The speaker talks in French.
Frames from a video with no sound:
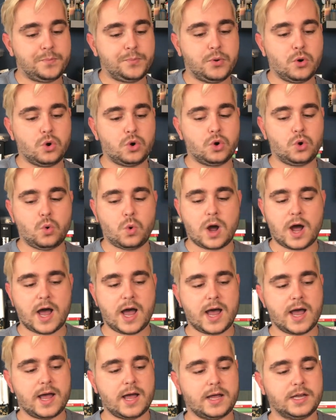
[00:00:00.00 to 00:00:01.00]

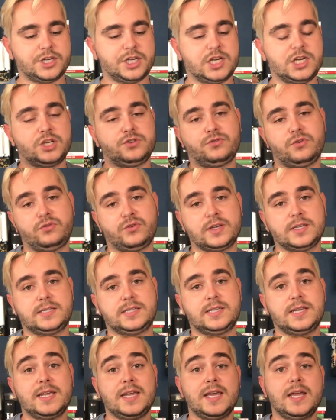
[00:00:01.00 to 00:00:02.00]
Pourquoi j'ai les cheveux
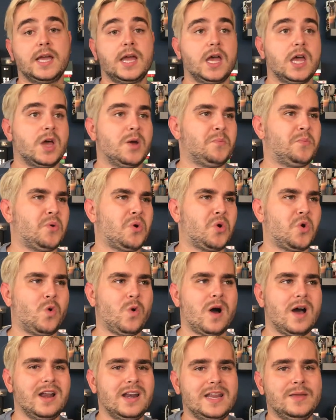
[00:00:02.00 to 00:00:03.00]
frisés
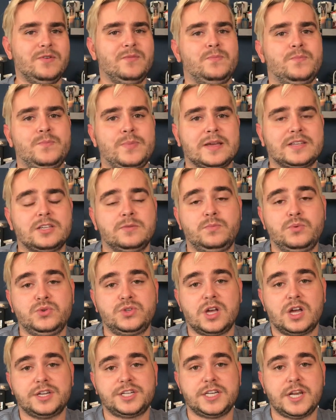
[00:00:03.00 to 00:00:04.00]
pourquoi les personnes
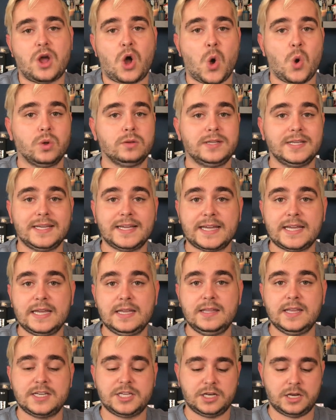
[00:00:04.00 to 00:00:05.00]
plus âgées ont des
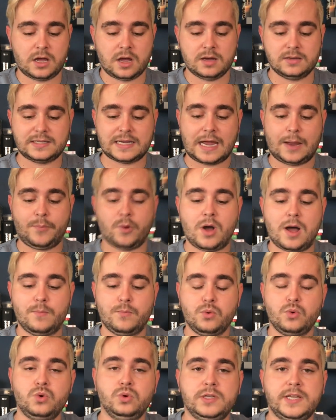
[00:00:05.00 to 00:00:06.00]
rides, etc. Ça répond à
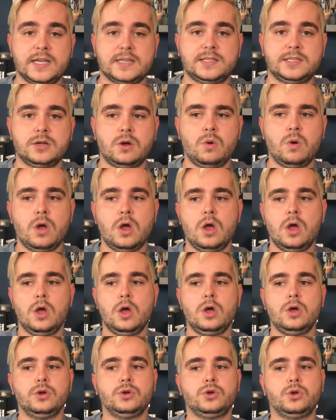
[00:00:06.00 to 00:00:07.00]
beaucoup de questions
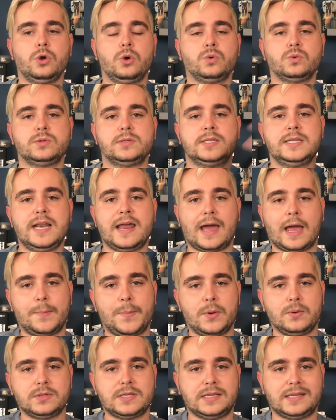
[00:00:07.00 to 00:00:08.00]
qu'on se dit la
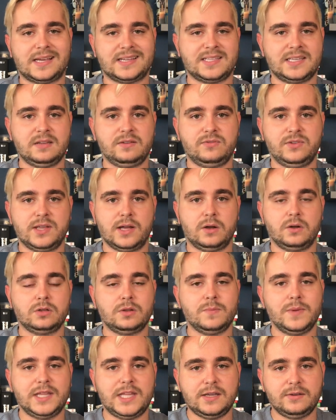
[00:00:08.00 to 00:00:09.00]
réponse est assez
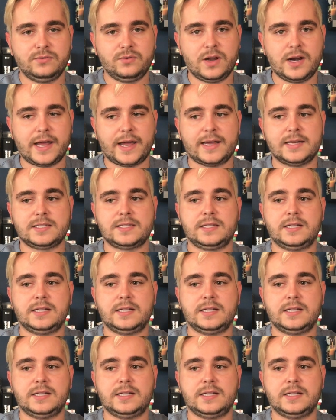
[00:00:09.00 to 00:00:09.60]
évidente, mais des fois la,